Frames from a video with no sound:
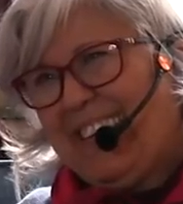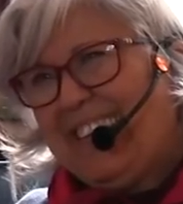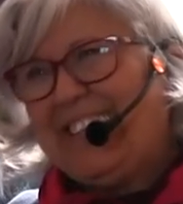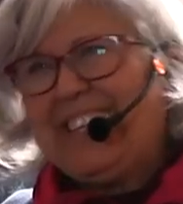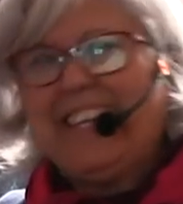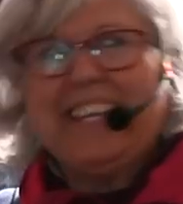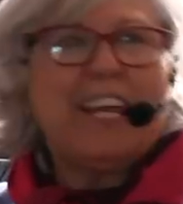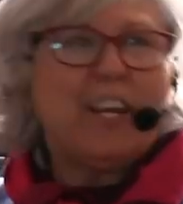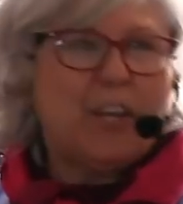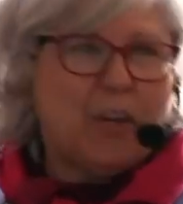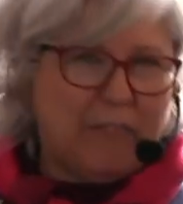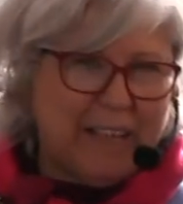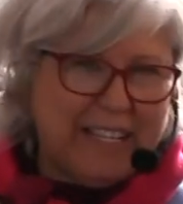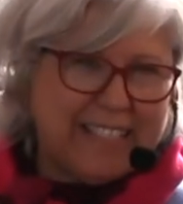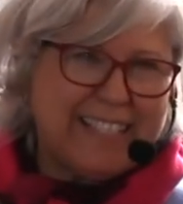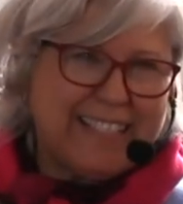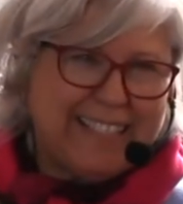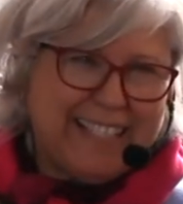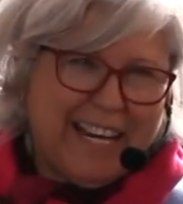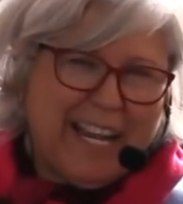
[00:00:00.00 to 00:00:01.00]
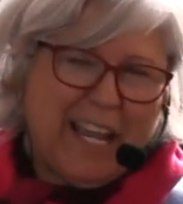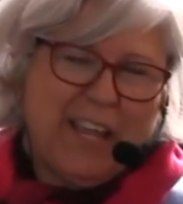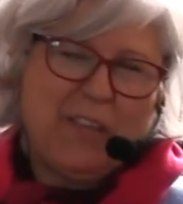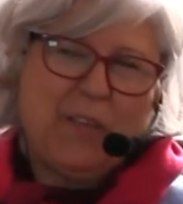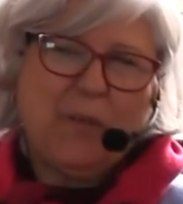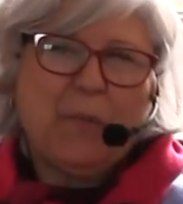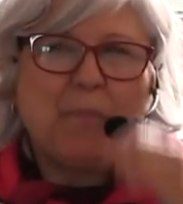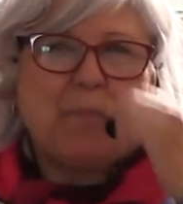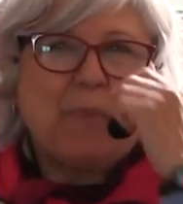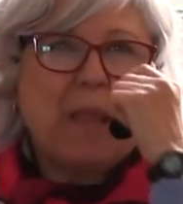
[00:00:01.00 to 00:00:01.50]
Y tiene novia hace tres
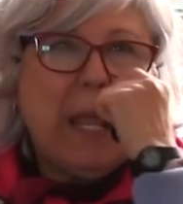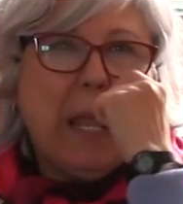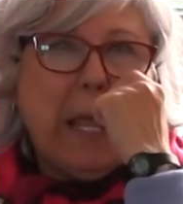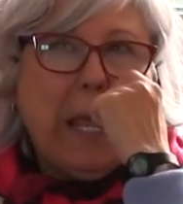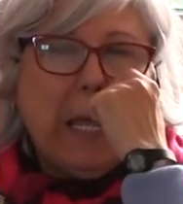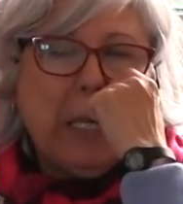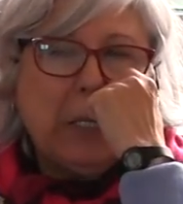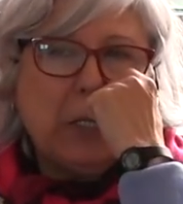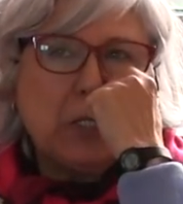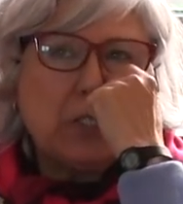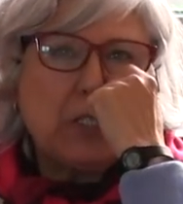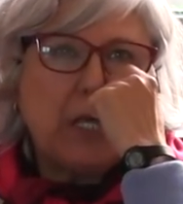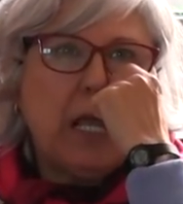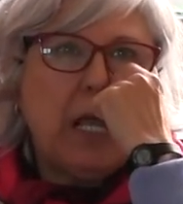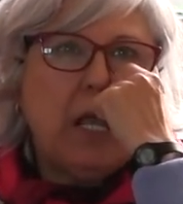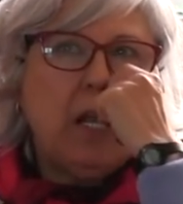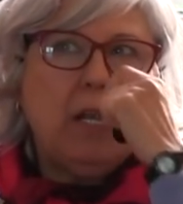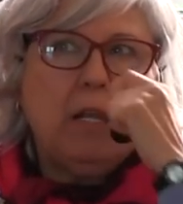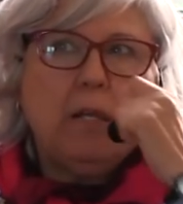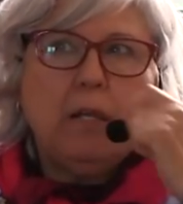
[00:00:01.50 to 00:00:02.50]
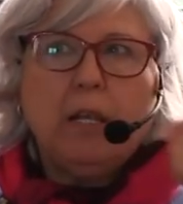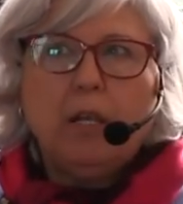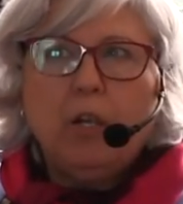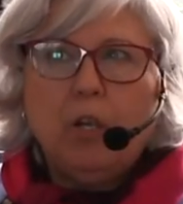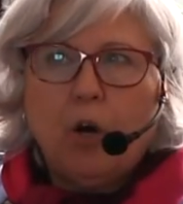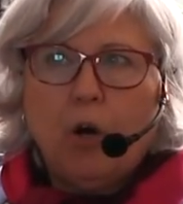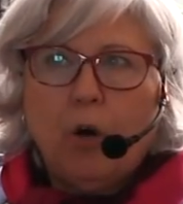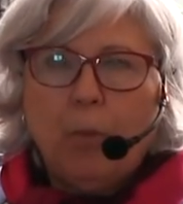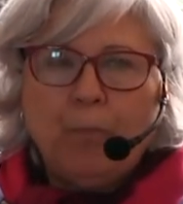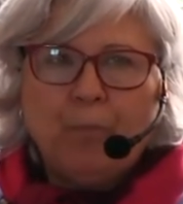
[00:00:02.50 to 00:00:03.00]
años. Entonces,
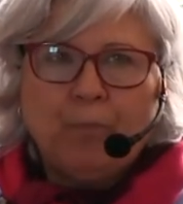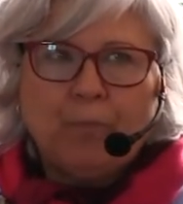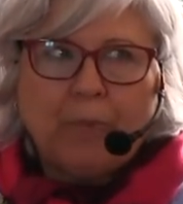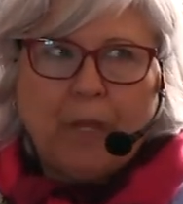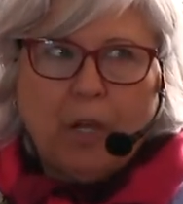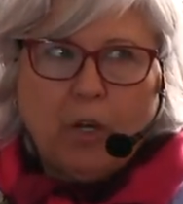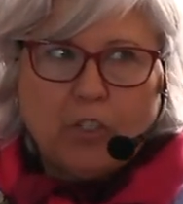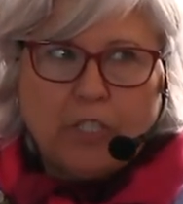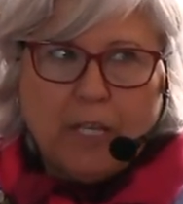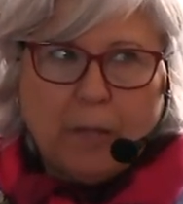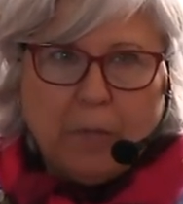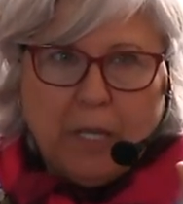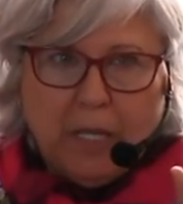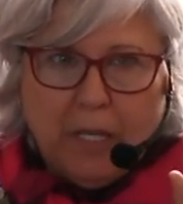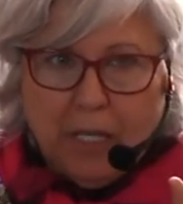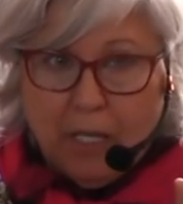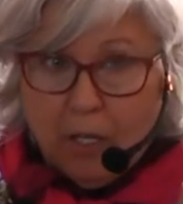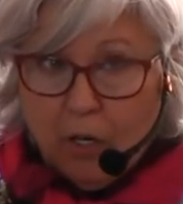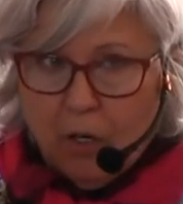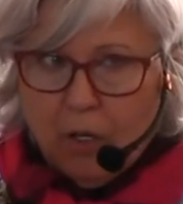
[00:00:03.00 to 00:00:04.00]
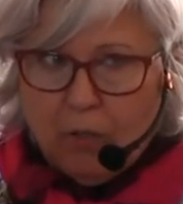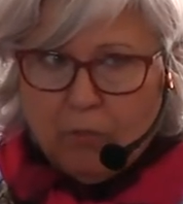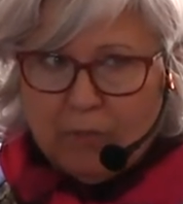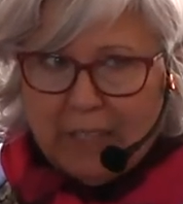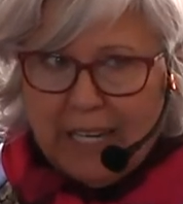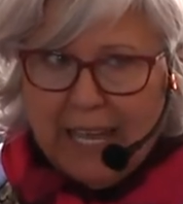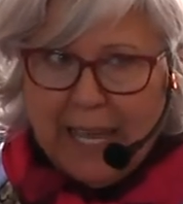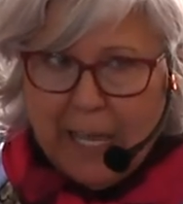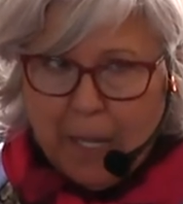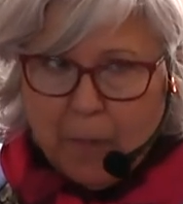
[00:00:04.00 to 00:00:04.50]
lo, mm, o sea, mi hijo es
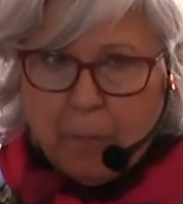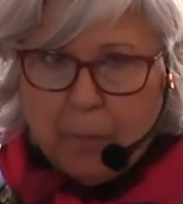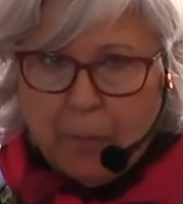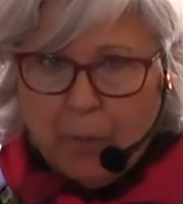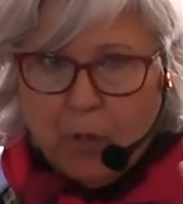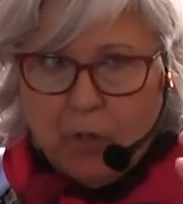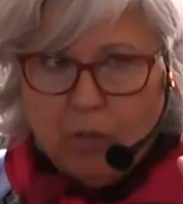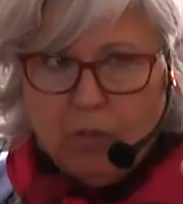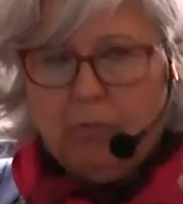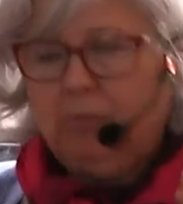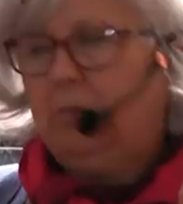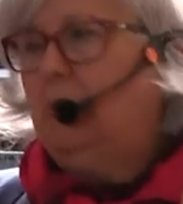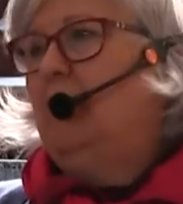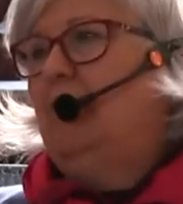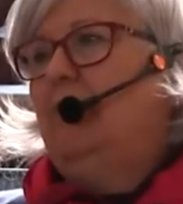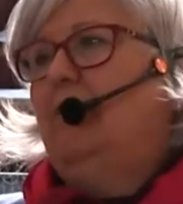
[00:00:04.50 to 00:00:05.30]
un ejemplo